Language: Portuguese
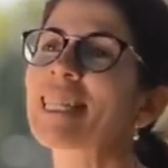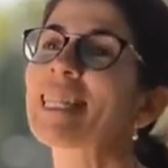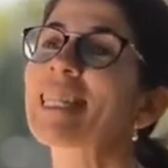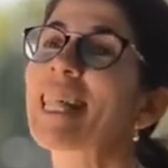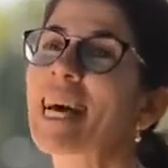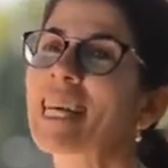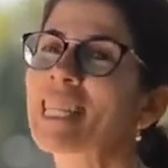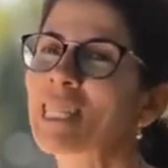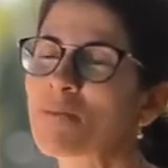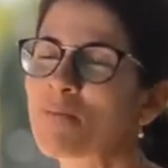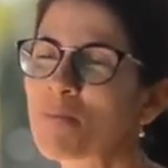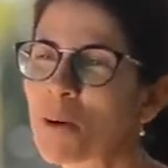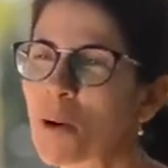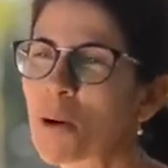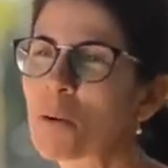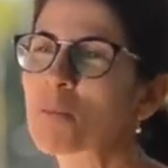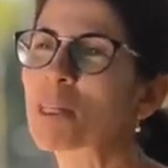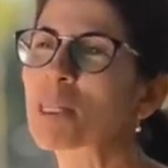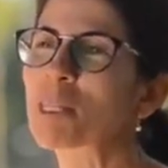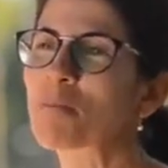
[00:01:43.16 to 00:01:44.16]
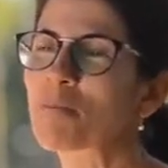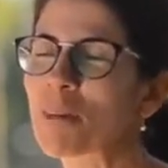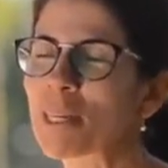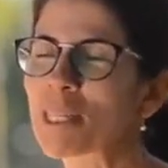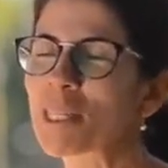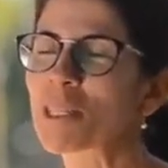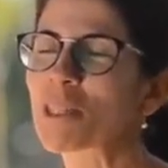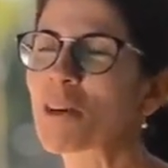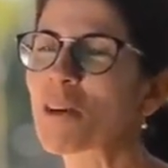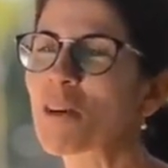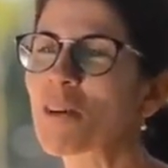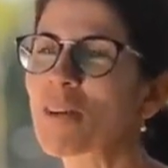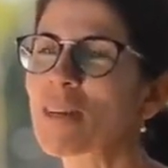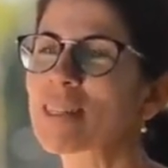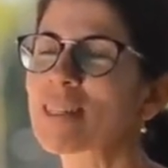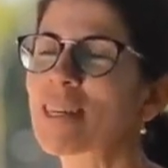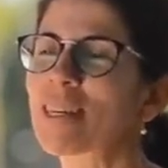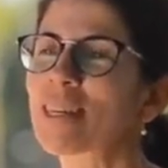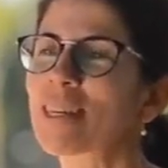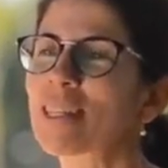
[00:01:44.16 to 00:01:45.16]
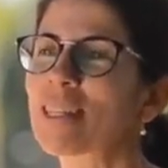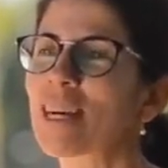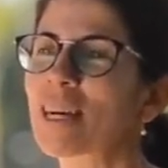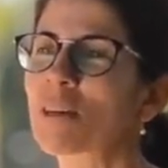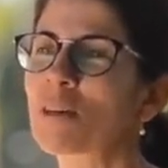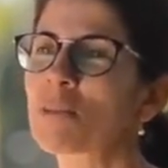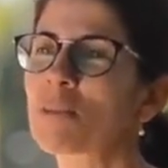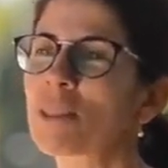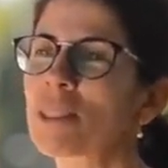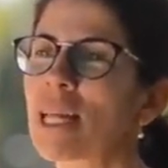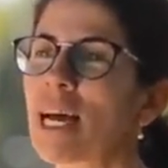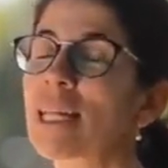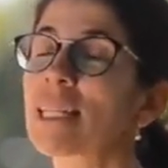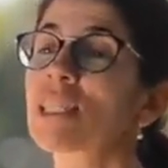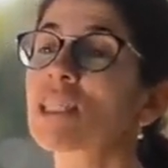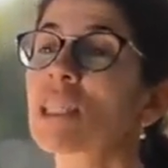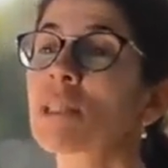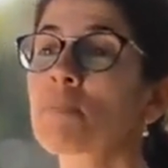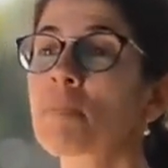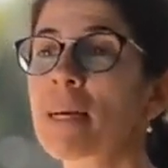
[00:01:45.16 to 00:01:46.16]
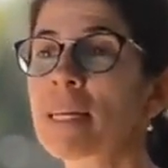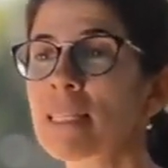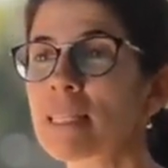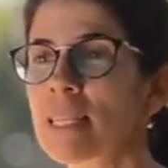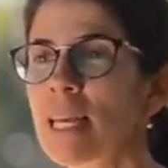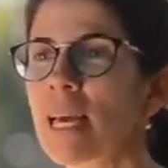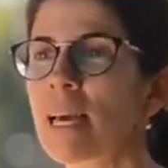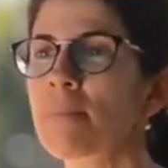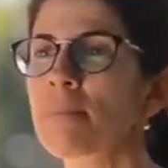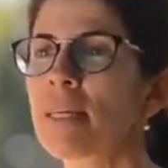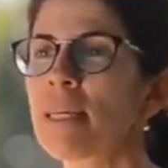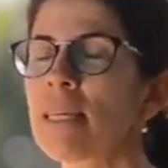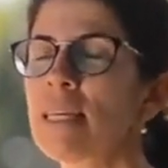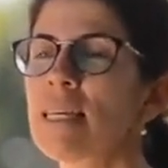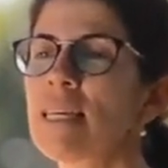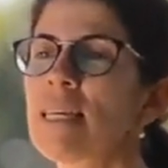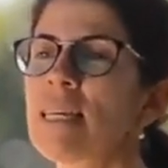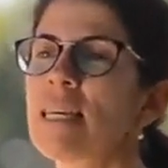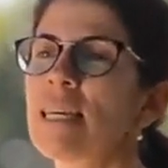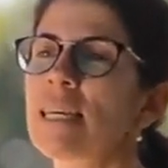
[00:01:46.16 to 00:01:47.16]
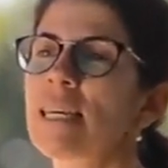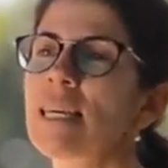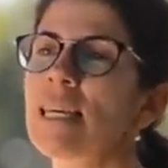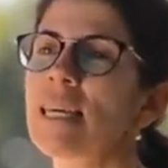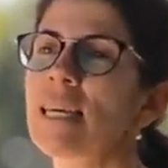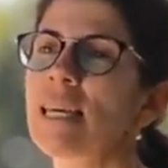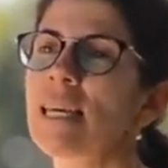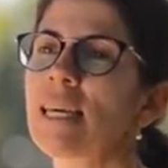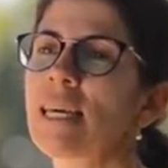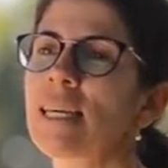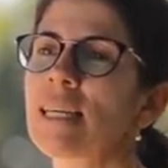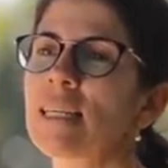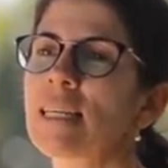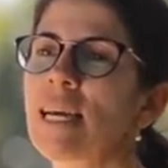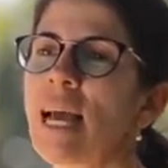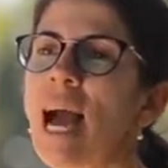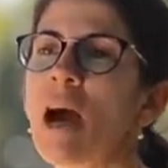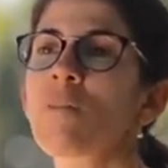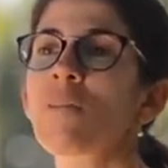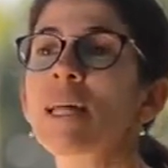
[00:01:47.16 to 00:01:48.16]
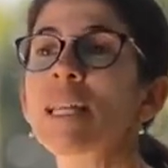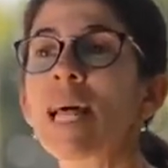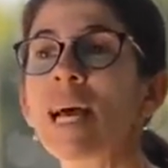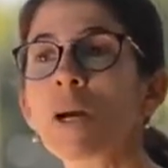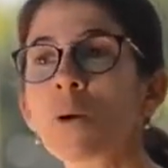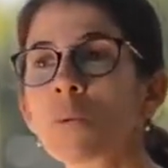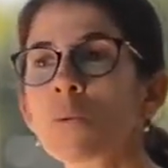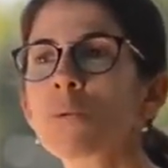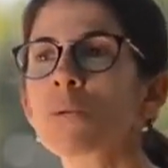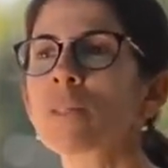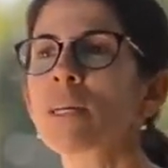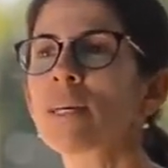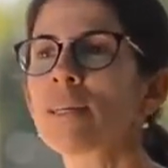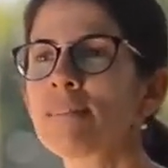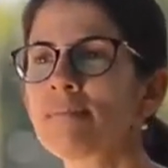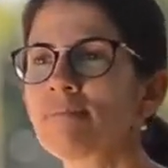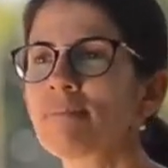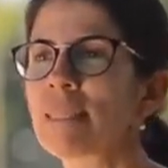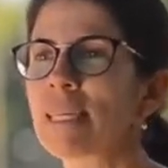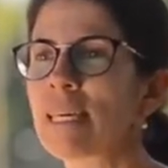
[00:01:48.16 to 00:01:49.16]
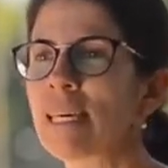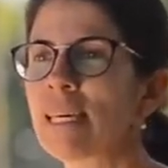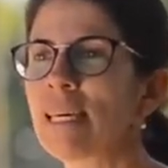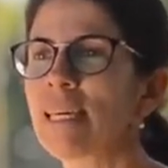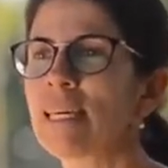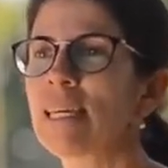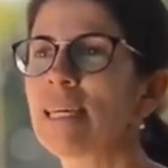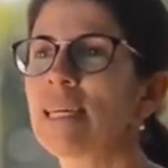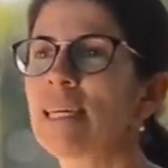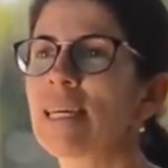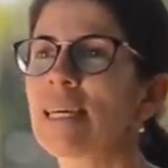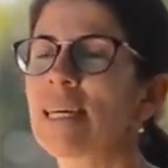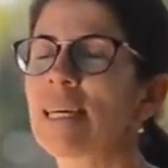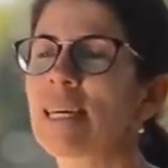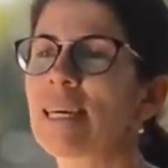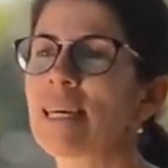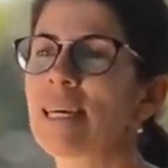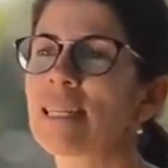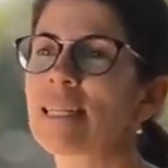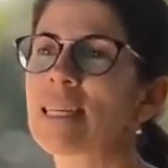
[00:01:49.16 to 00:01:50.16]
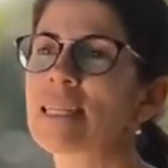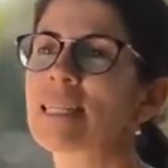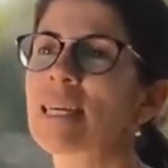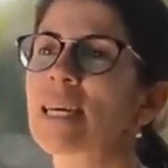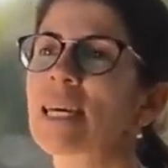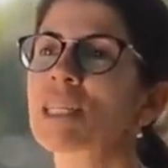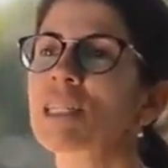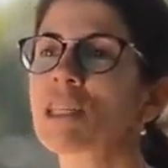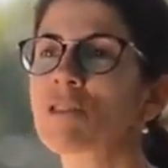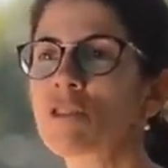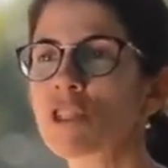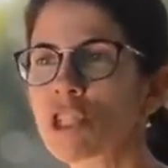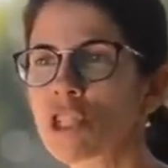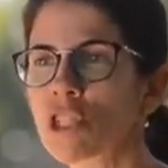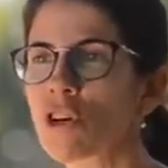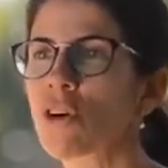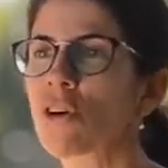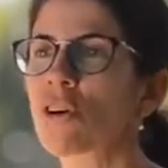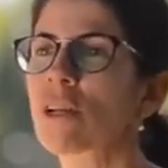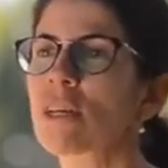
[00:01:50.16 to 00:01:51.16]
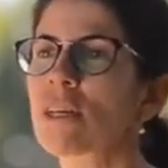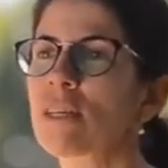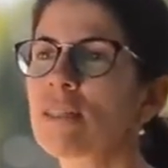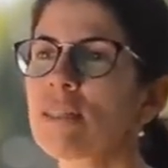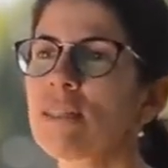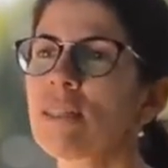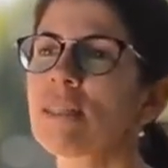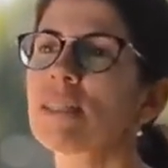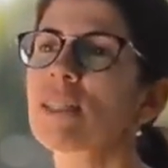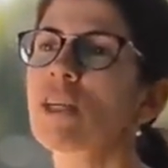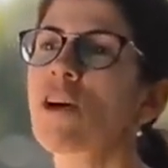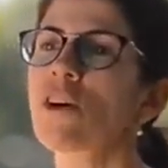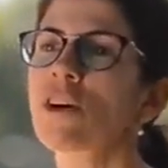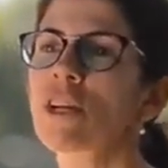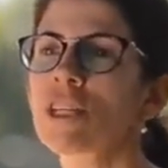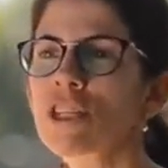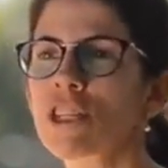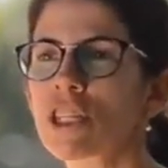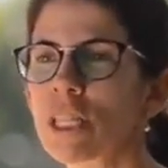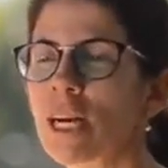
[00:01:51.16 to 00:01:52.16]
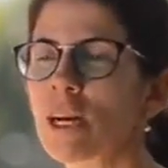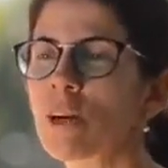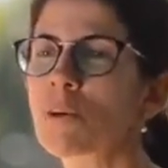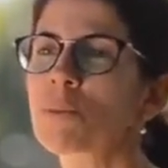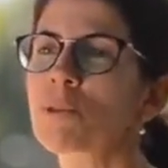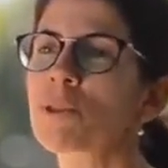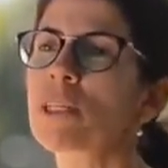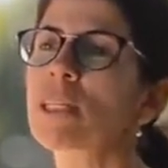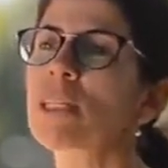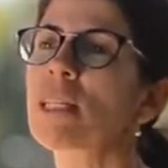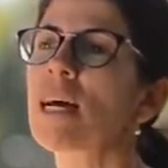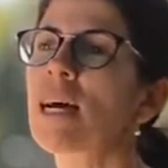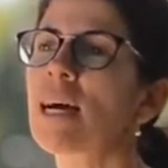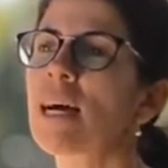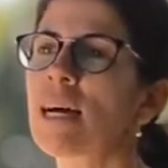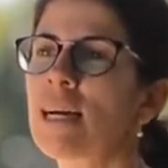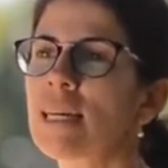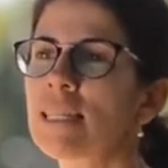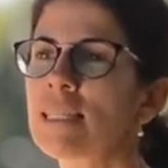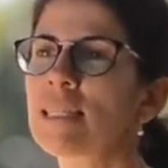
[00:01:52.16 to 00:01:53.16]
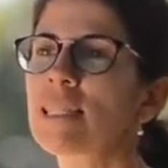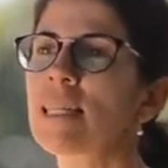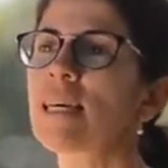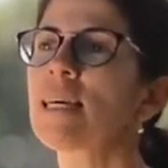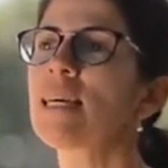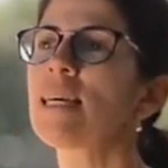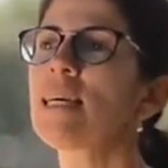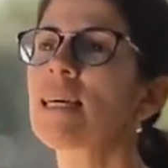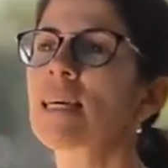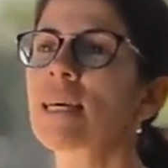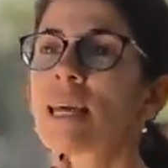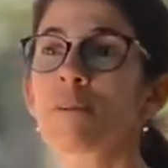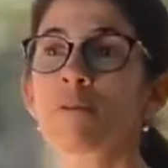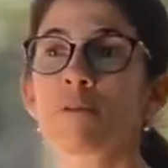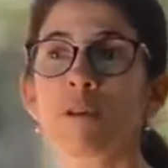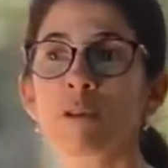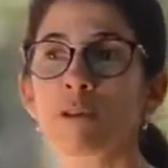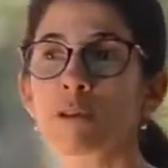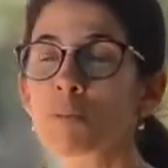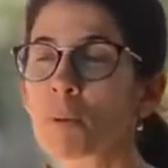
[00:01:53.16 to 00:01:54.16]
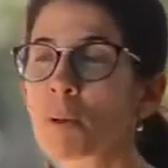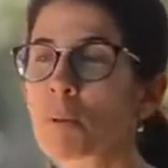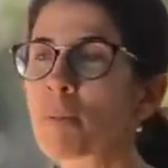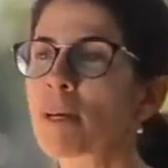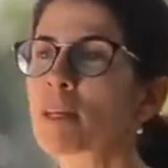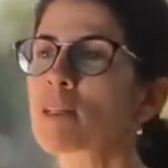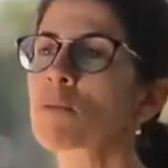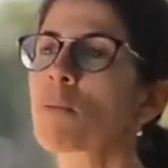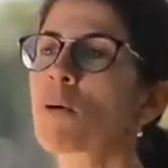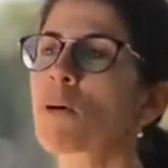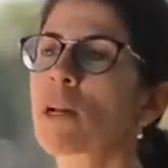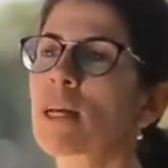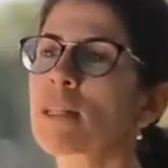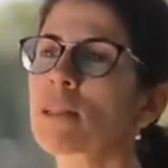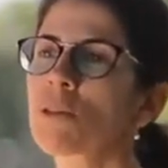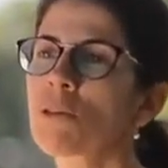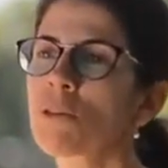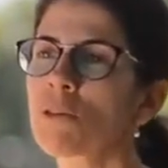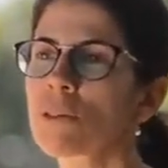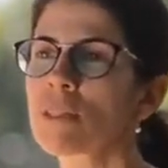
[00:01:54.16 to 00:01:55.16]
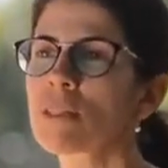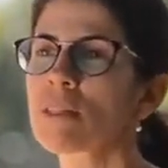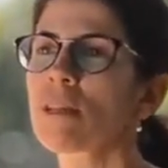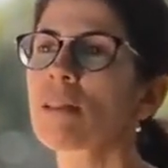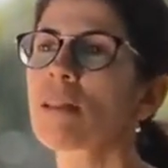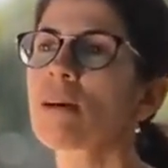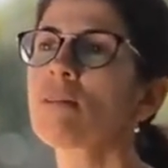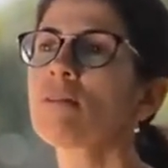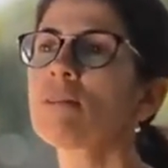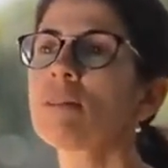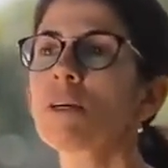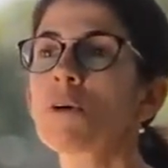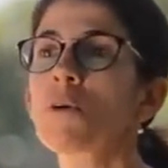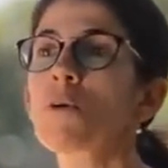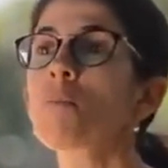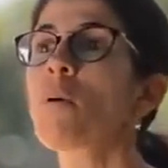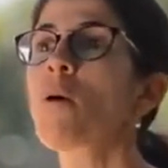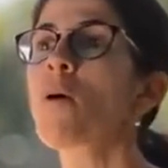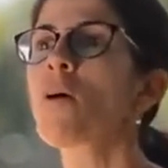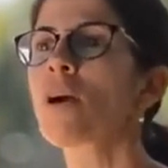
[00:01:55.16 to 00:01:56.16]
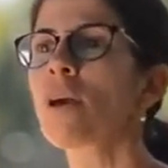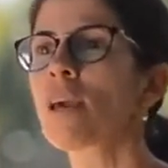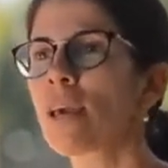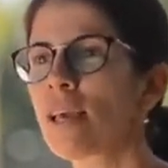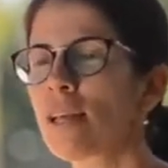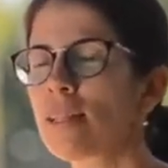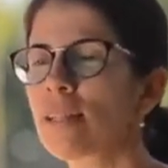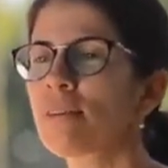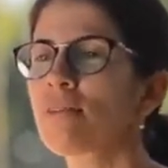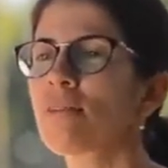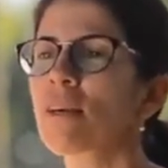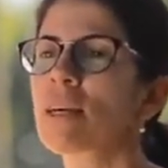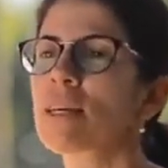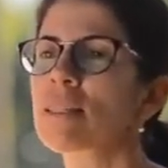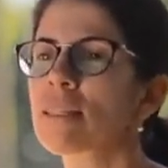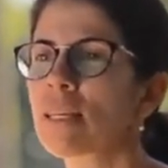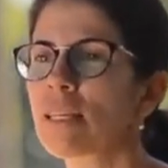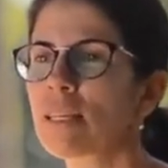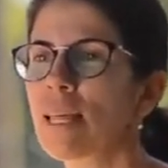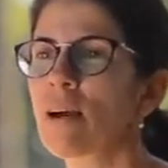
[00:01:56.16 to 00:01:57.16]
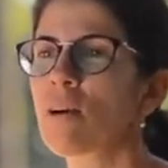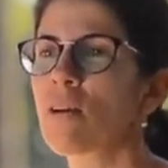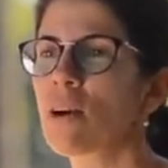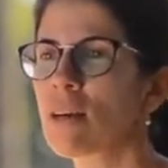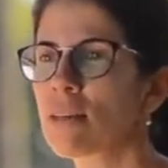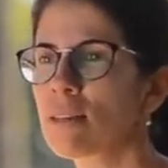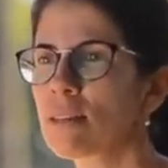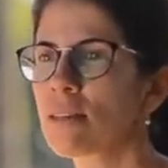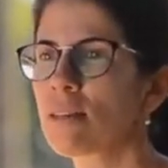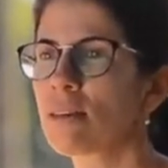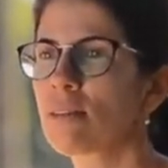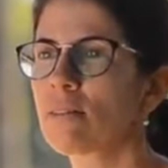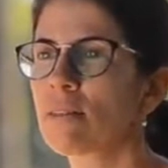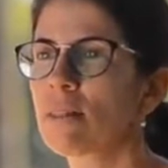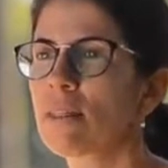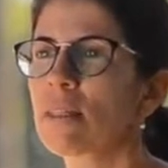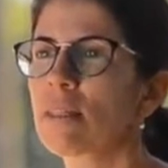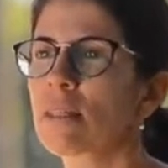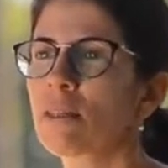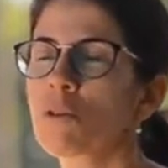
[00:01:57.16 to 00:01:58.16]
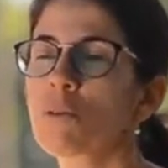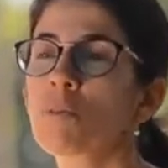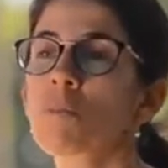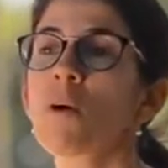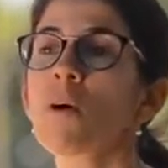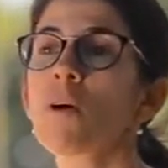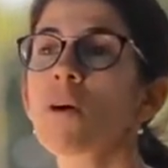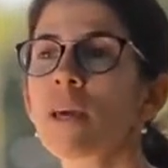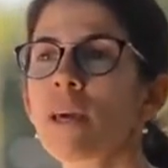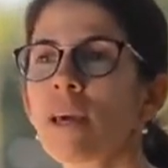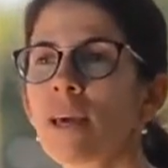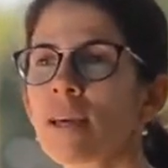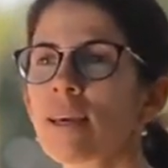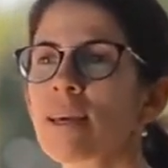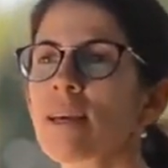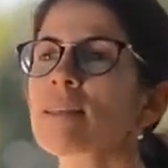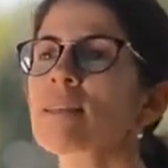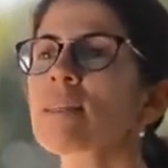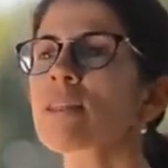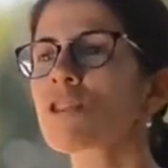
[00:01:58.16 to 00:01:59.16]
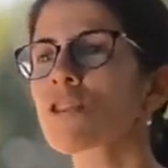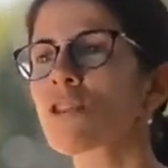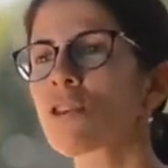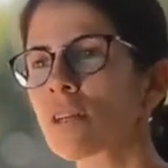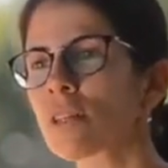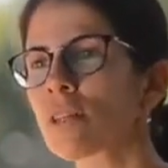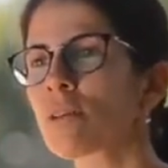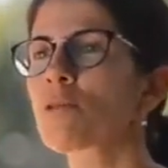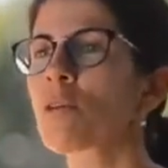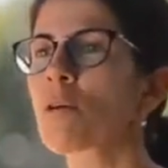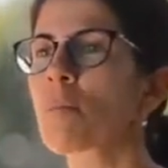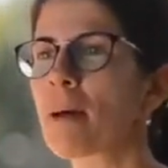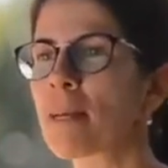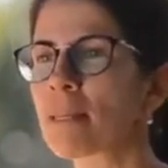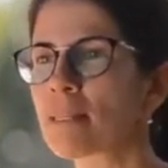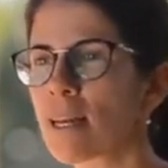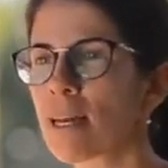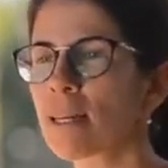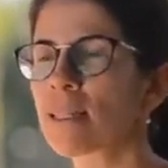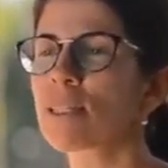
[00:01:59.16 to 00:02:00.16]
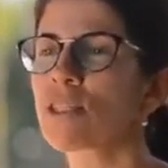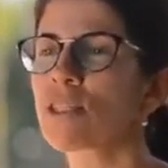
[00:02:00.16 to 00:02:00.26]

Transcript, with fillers: das próprias pessoas aqui da comunidade, a gente percebe que há uma lacuna, né? é, nessa questão histórica de origem da comunidade, né? Quem foram os primeiros moradores, então o porquê, né? Fica essa interrogação. O porquê que essa história não foi passada